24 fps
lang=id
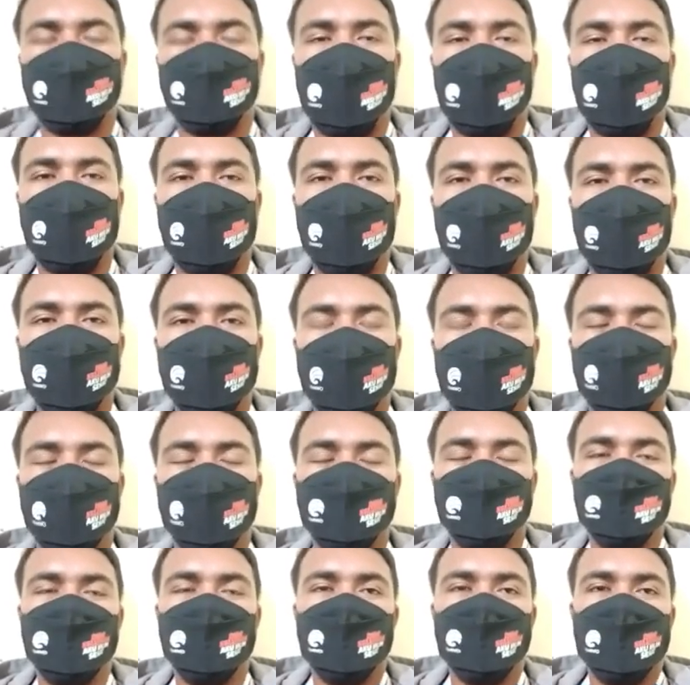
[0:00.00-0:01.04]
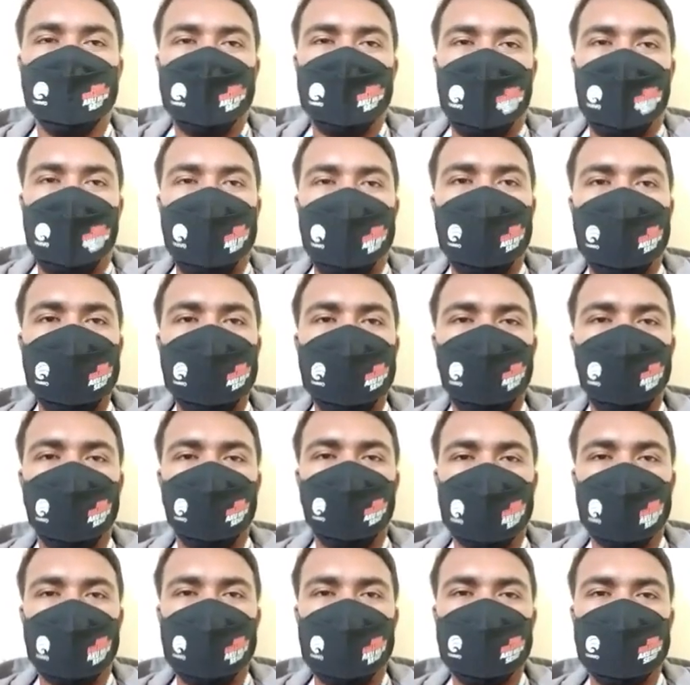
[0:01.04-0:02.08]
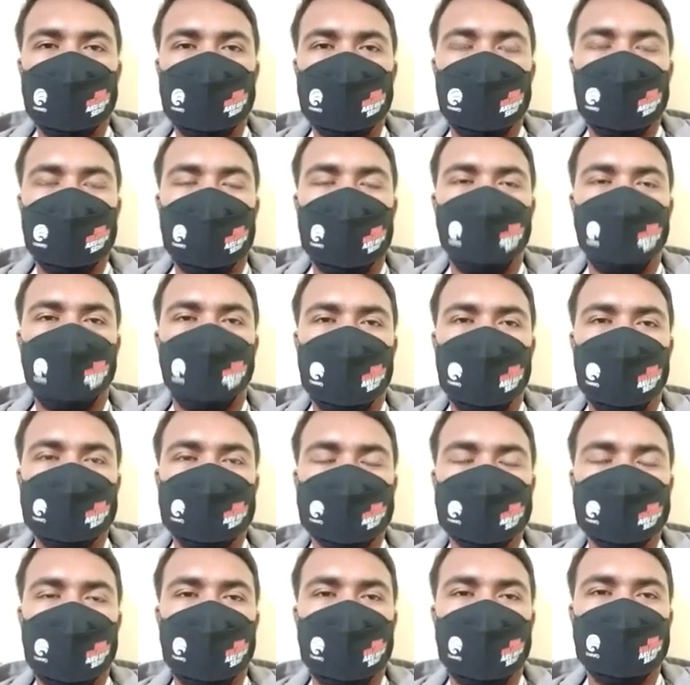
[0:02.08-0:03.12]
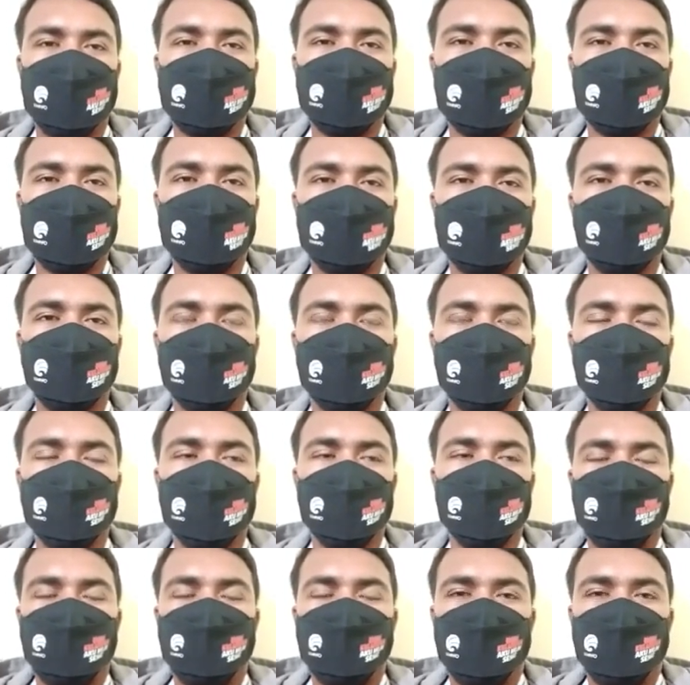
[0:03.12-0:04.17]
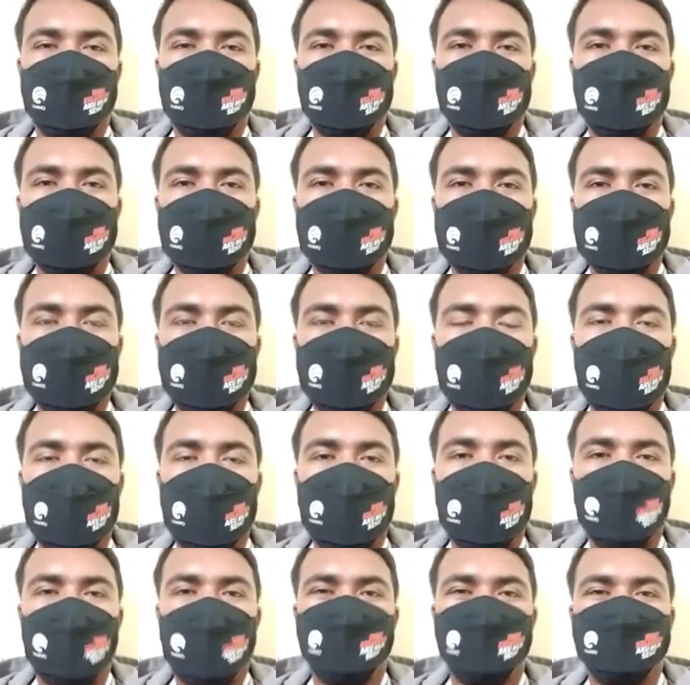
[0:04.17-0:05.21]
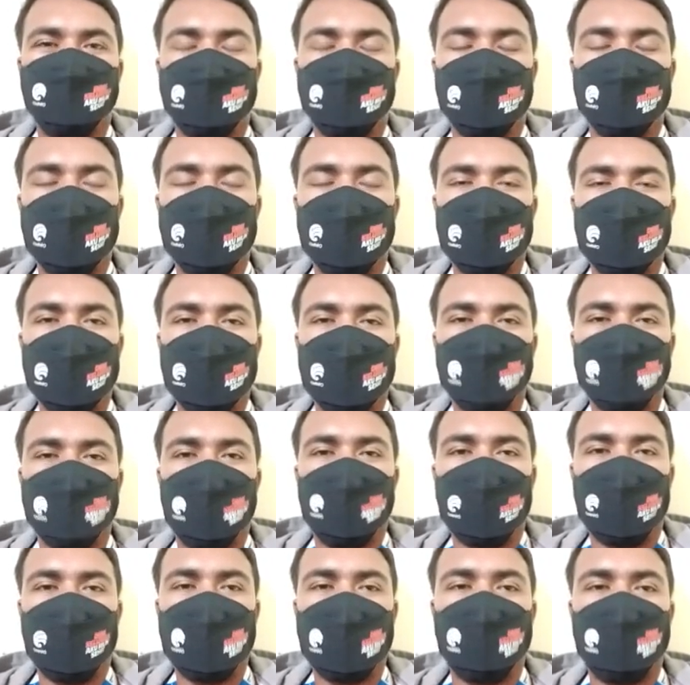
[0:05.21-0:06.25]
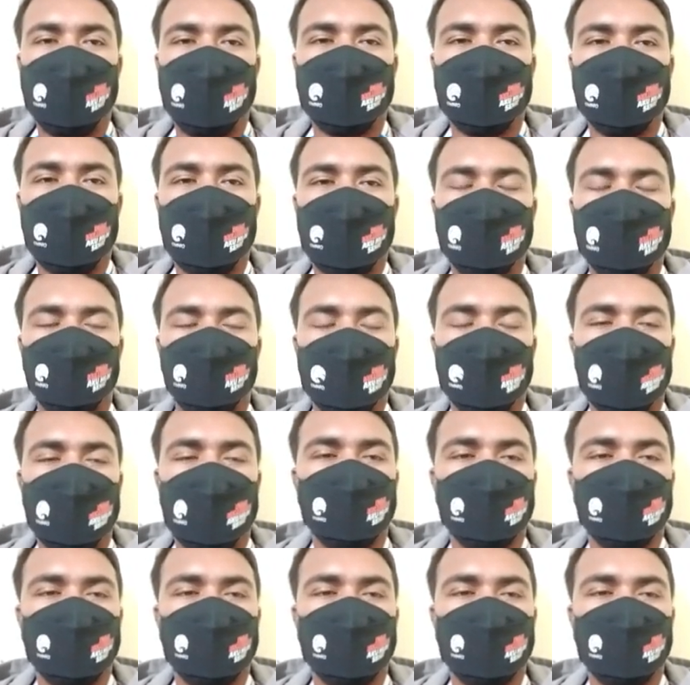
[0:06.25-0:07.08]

parah dan adanya potensi 8 skala Richter itu bisa saja mengakibatkan kota